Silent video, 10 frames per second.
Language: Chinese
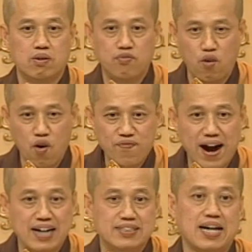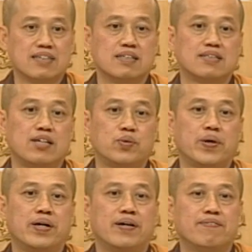佛法讲的才
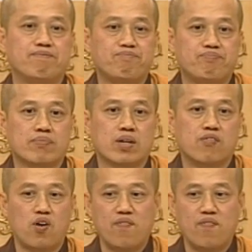对了，佛